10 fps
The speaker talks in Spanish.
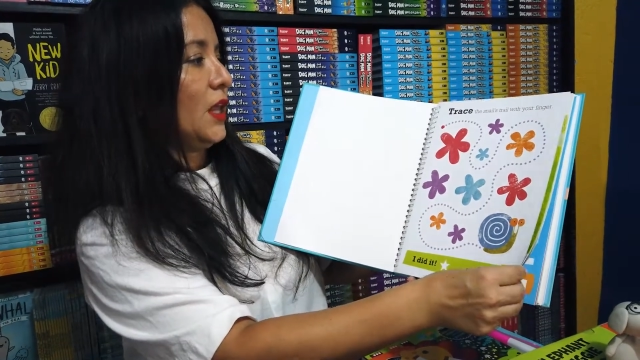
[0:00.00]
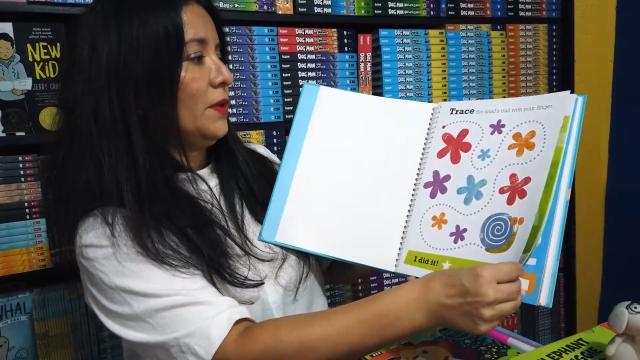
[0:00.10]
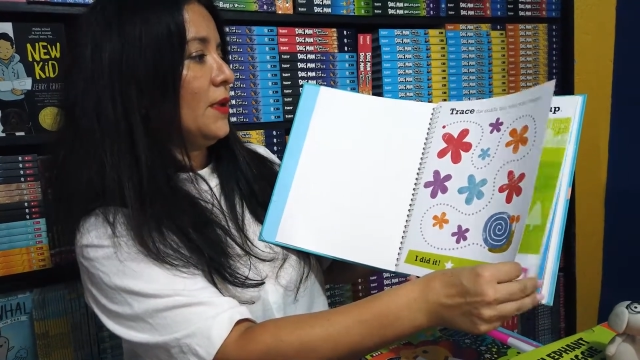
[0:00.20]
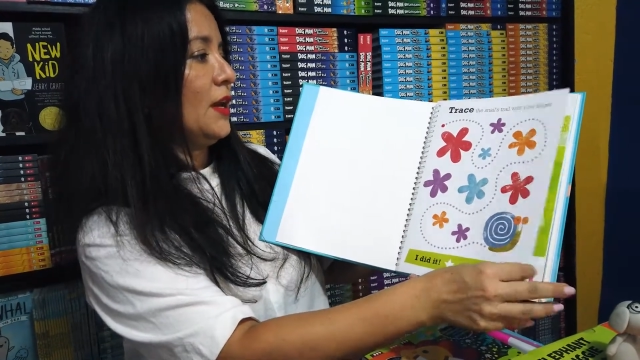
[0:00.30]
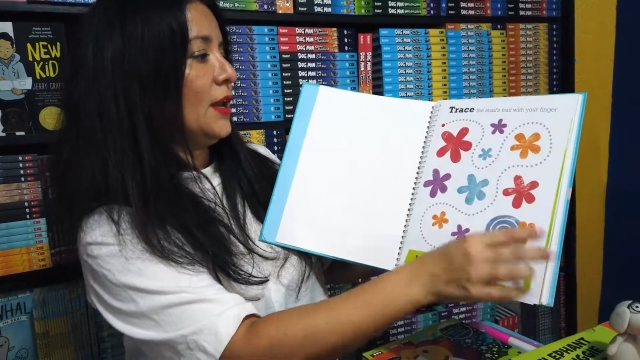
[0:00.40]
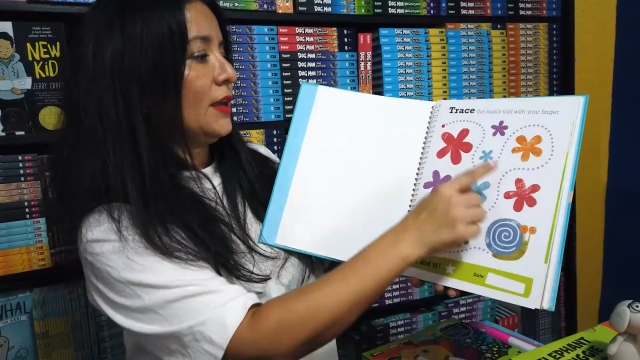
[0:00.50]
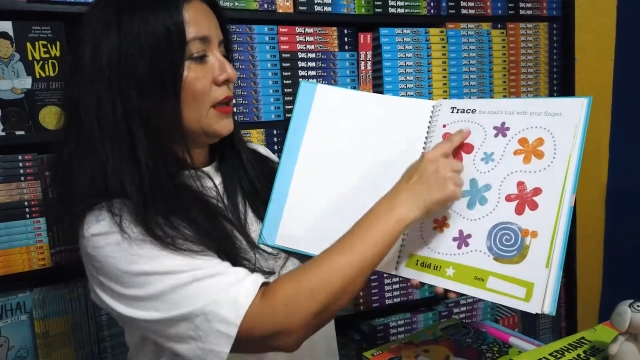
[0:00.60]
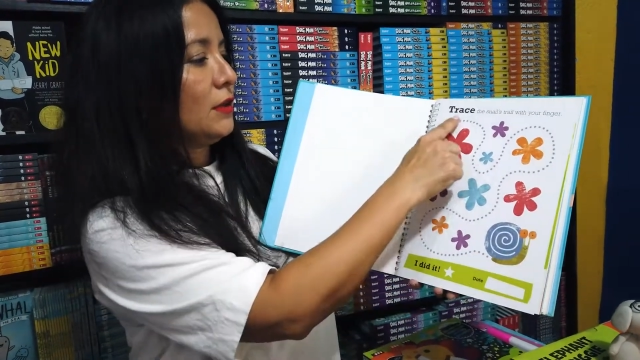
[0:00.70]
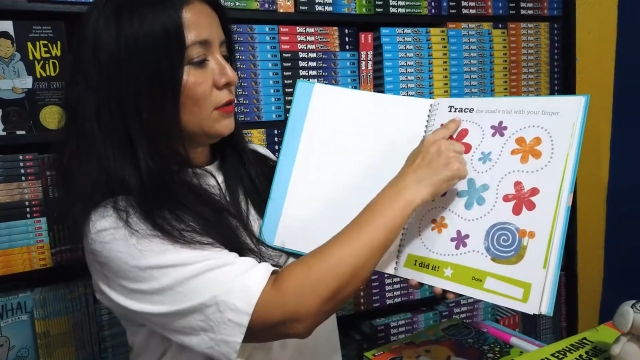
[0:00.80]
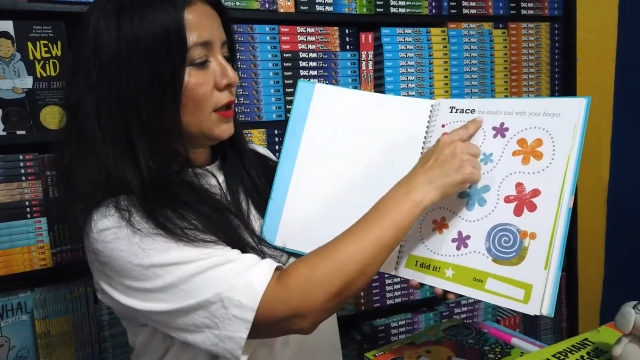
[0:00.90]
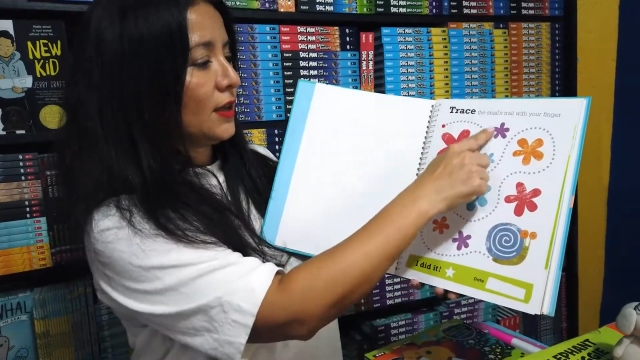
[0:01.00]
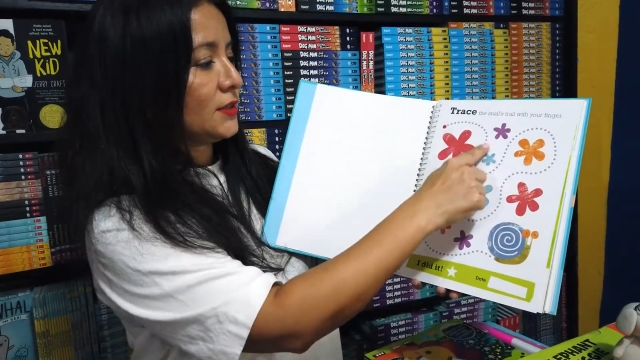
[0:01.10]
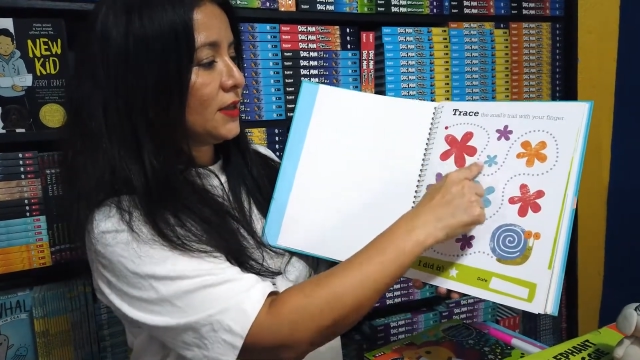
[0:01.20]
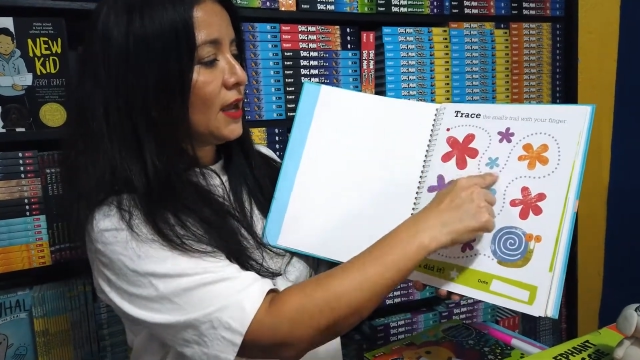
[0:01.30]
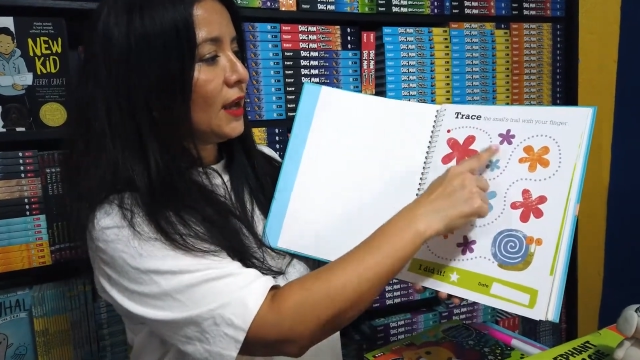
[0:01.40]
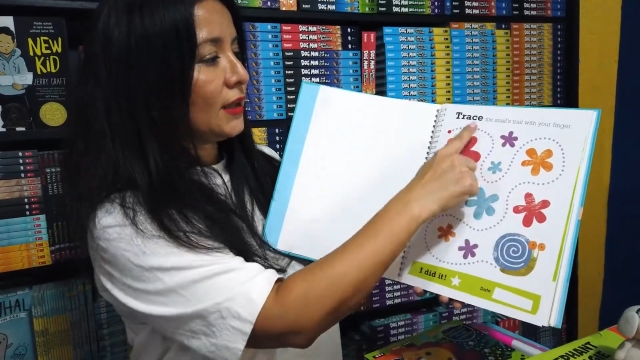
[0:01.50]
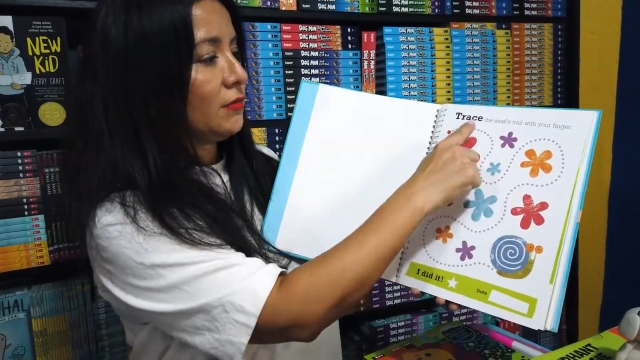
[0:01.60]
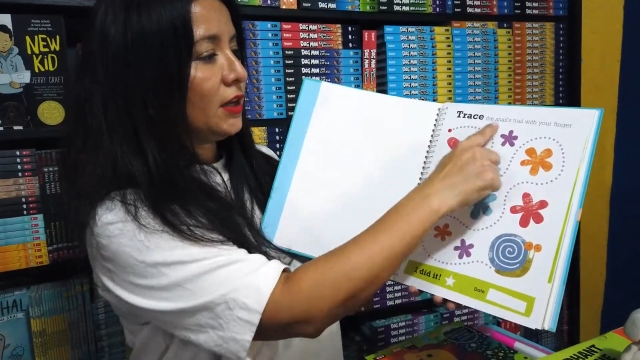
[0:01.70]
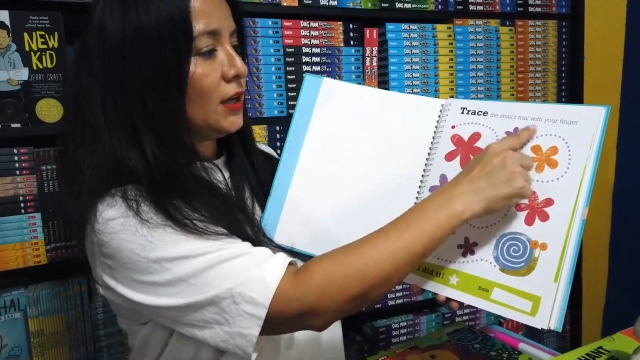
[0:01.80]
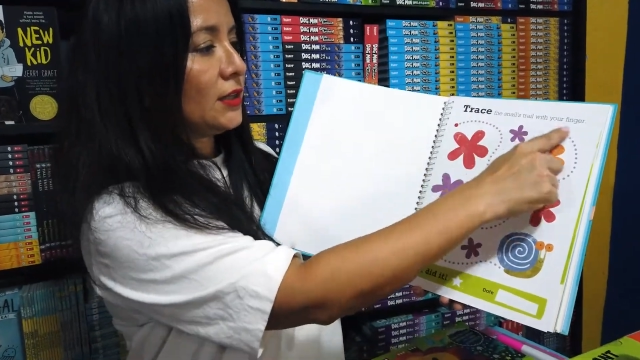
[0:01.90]
Y viene aquí qué hacer.
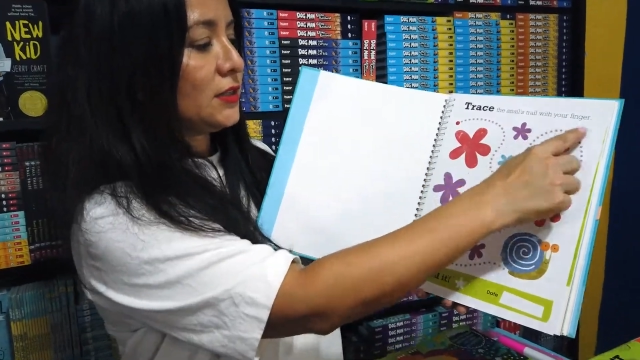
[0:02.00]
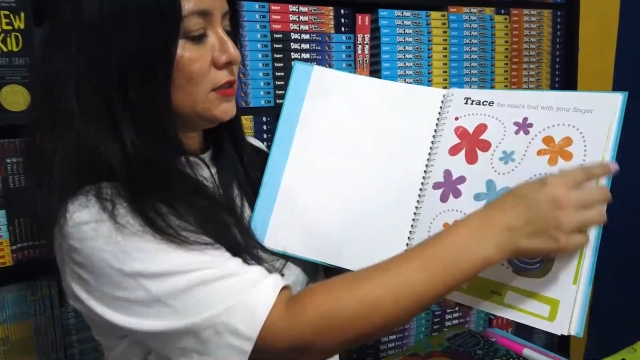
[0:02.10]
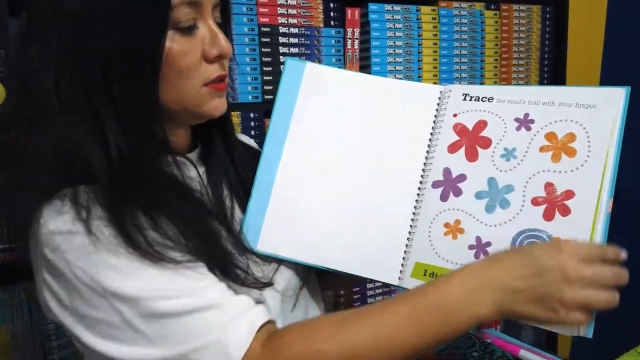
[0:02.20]
Aquí vienen las